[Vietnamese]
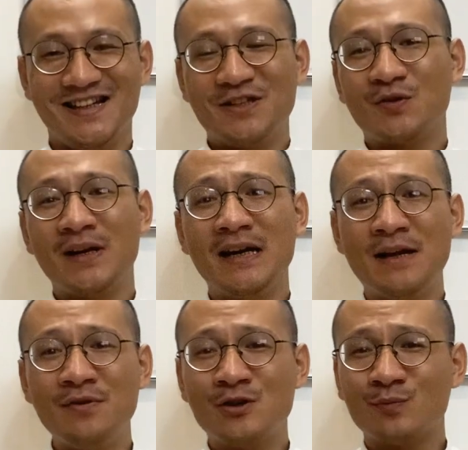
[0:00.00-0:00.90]
Cho nên
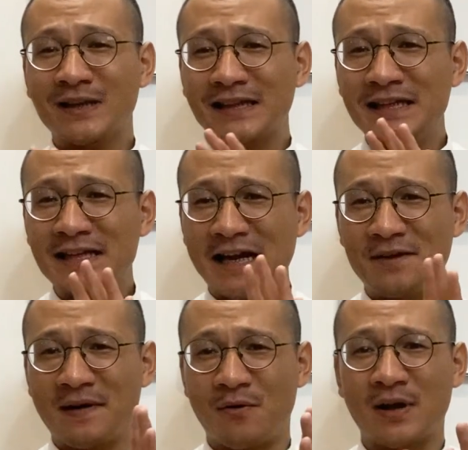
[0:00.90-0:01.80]
nếu như chúng ta tin ngay
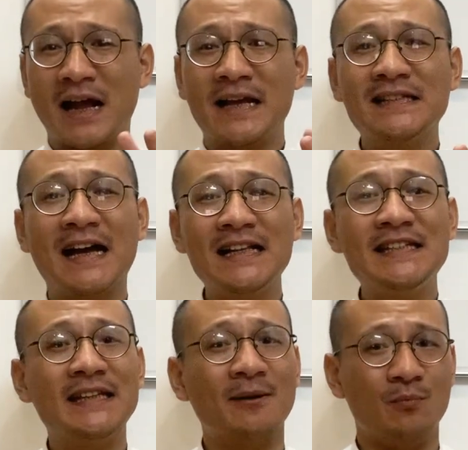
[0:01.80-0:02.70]
vào cái giá
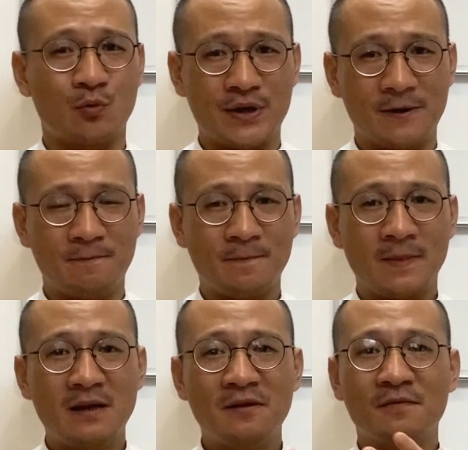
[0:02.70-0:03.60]
trị thẩm quyền,
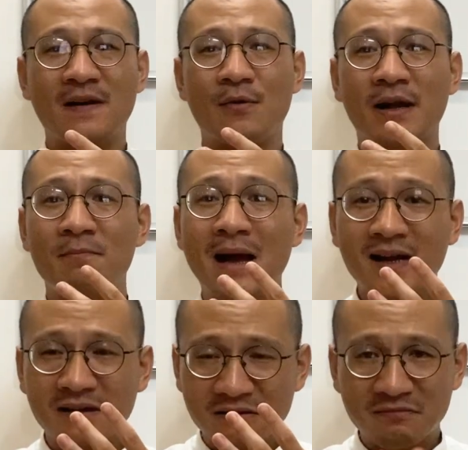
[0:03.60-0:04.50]
vào cái mác
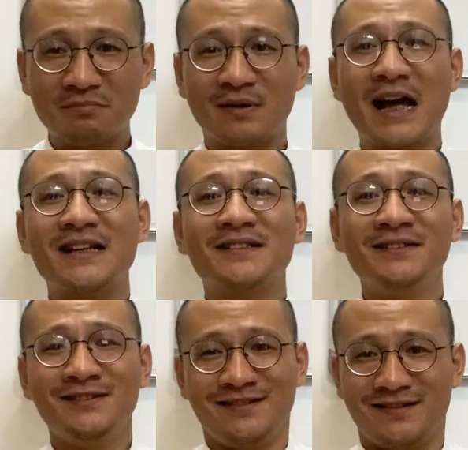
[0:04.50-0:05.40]
đại
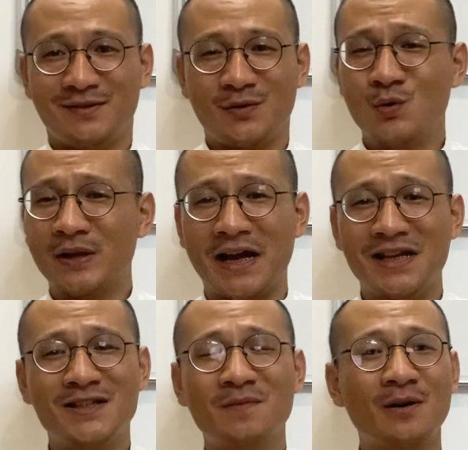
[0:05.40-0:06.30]
sư cụ thể
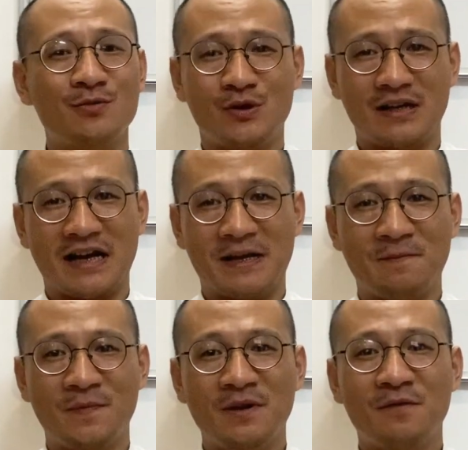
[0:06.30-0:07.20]
như trong câu chuyện này,
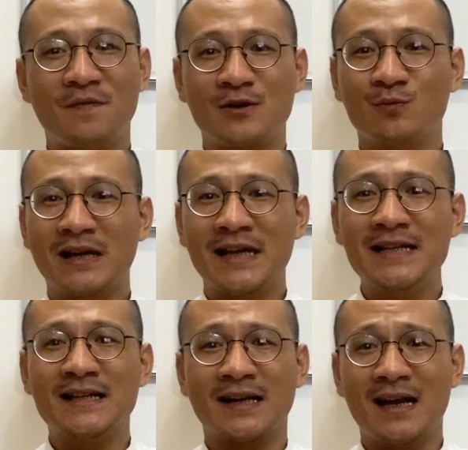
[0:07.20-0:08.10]
và chúng ta
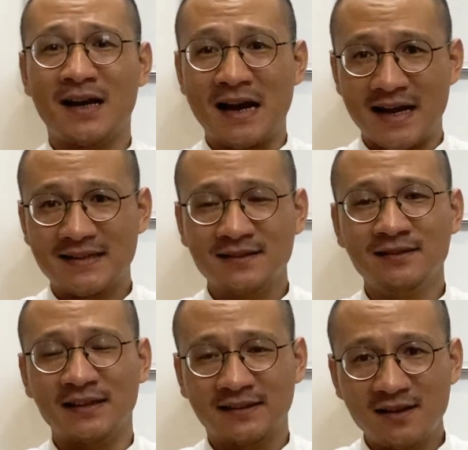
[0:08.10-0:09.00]
nghĩ rằng đã là đại
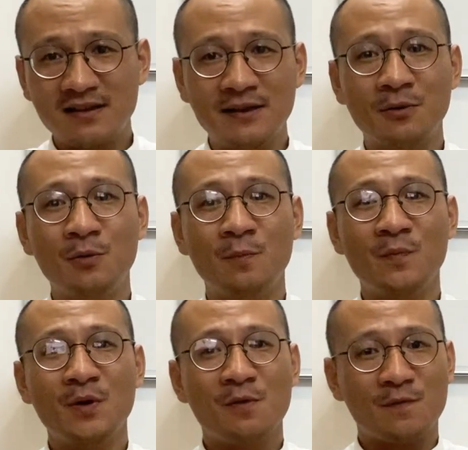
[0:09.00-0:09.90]
sư thì tất yếu
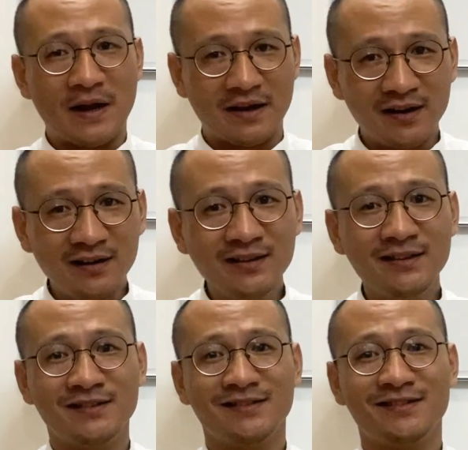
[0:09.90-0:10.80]
phải
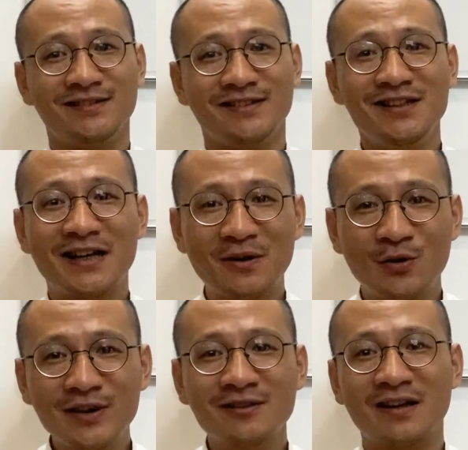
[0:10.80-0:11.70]
hơn những cái
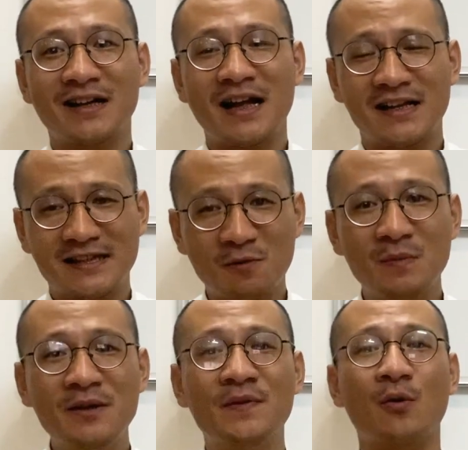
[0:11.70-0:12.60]
đối tượng khác
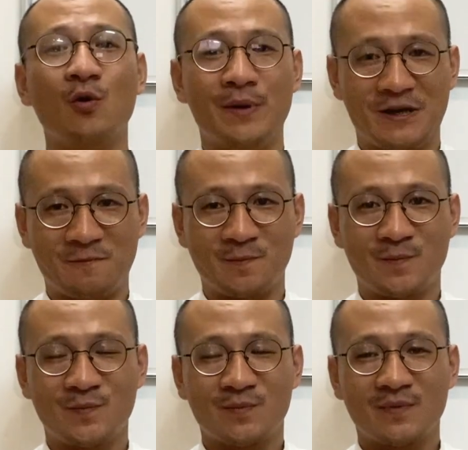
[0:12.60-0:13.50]
trong lĩnh vực của mình,
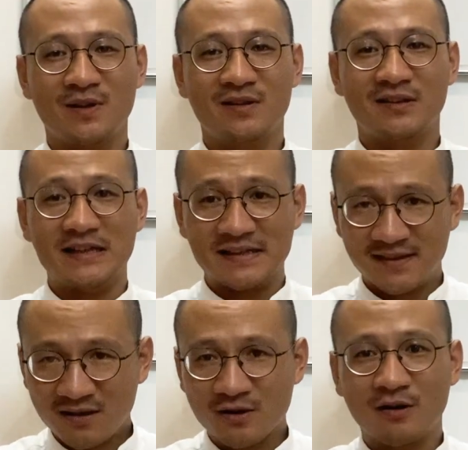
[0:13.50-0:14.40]
thì
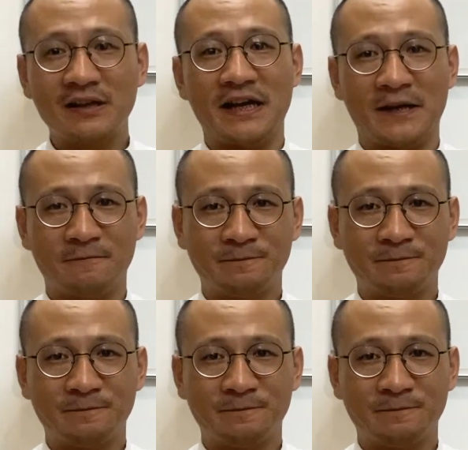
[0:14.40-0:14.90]
rất có thể,